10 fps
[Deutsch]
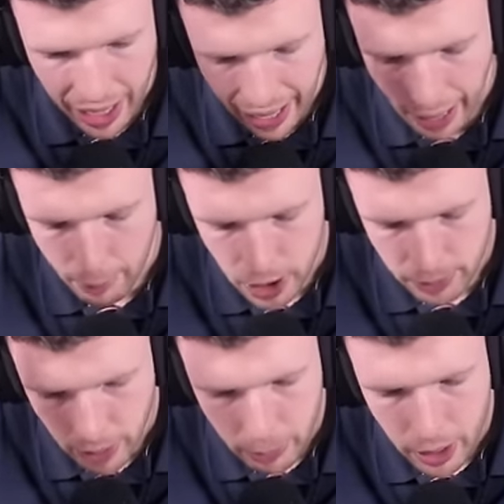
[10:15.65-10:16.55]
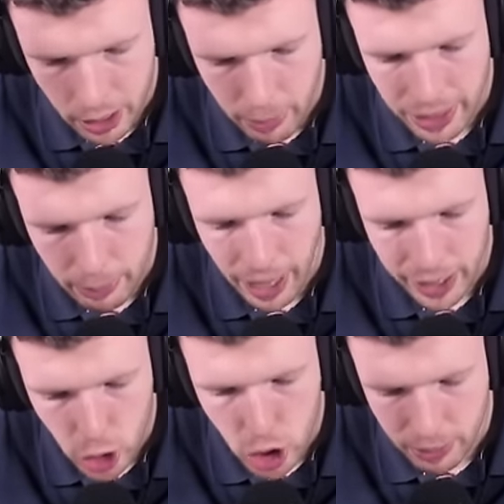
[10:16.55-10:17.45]
Aber immerhin macht der
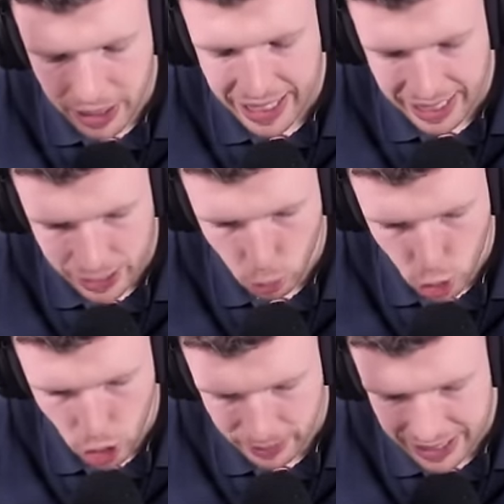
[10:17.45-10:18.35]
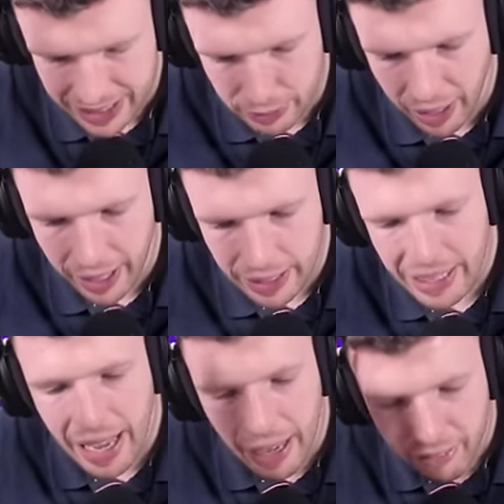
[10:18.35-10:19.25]
Magier schon mal einen sehr, sehr guten Job. Jetzt ist die Frage,
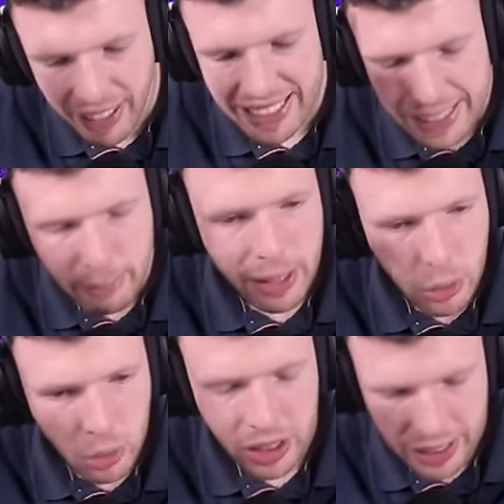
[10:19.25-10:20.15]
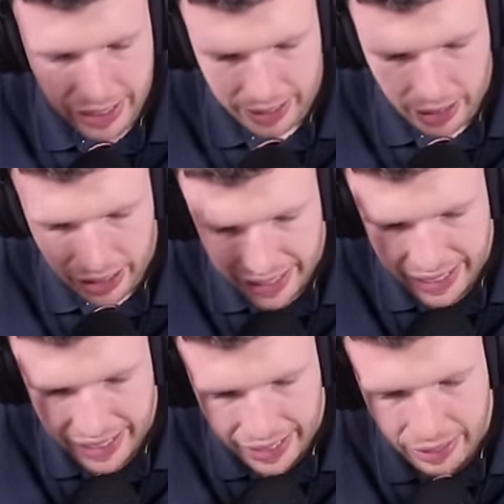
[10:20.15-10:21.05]
was macht unser Gegner
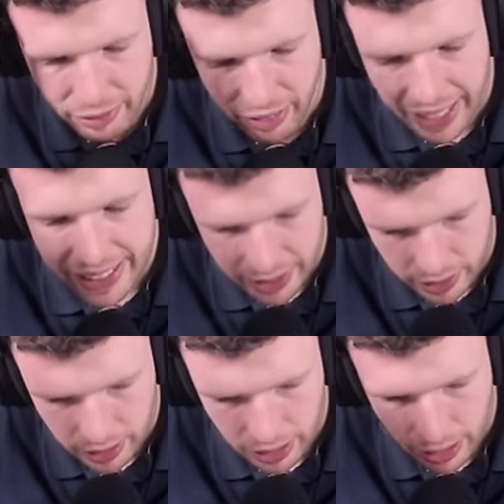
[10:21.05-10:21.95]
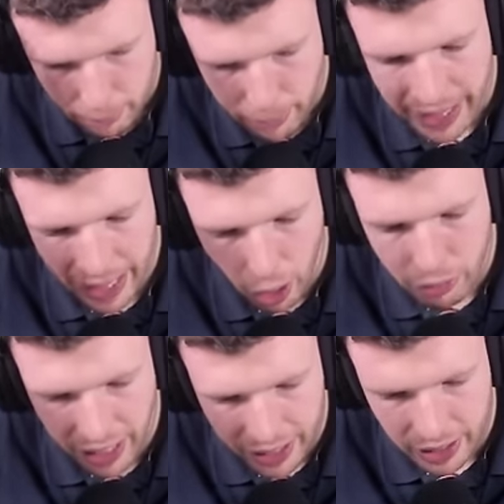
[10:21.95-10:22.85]
gegen einen weiteren Packer auf
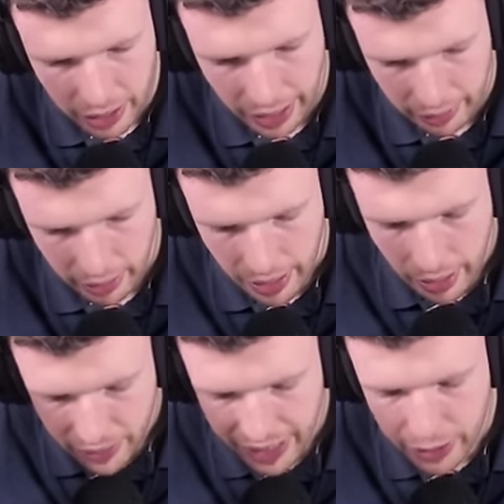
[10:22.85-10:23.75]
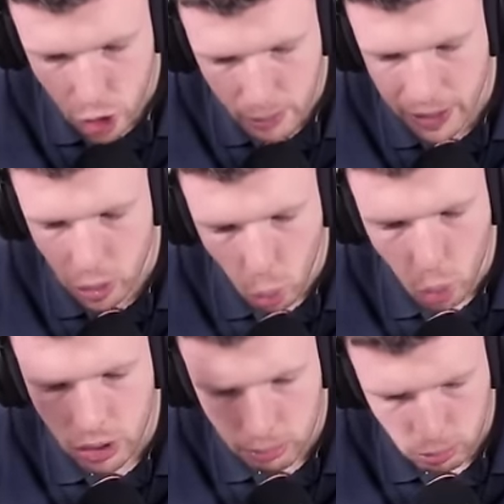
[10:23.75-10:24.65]
der anderen Lane? Der Gegner spielt einen
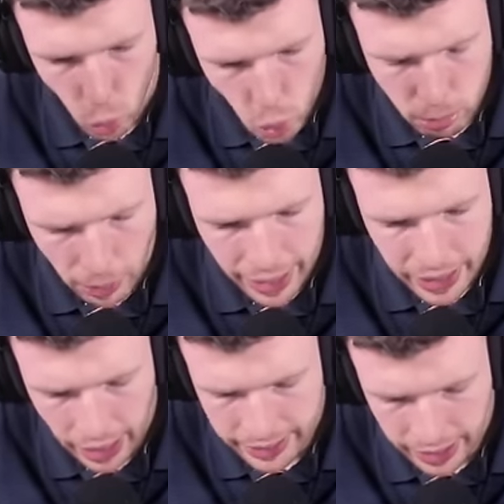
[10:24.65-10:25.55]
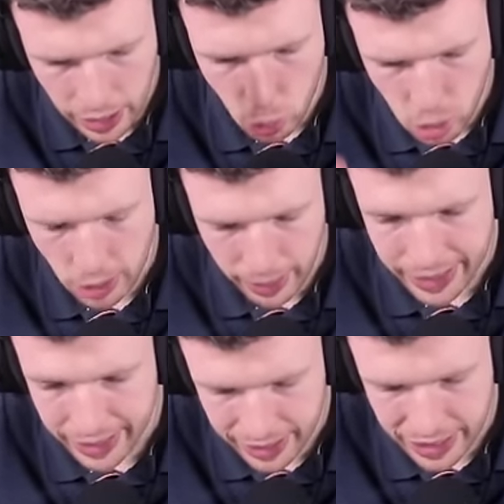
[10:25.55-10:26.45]
guten, guten Magier rein. Ja, guter
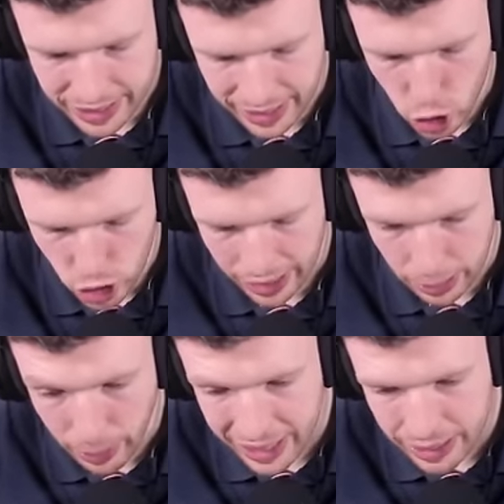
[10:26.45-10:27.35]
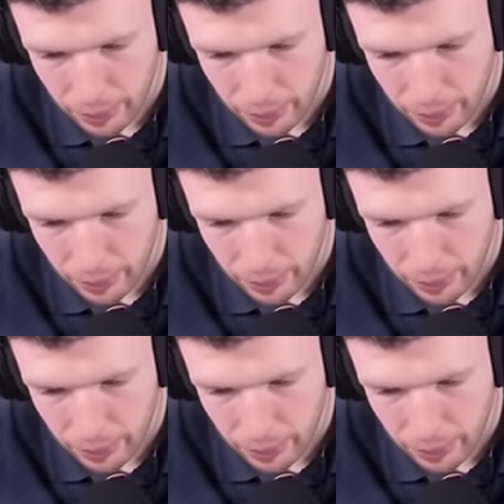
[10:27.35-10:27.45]
Magier-Ritter, das hat er stark gemacht.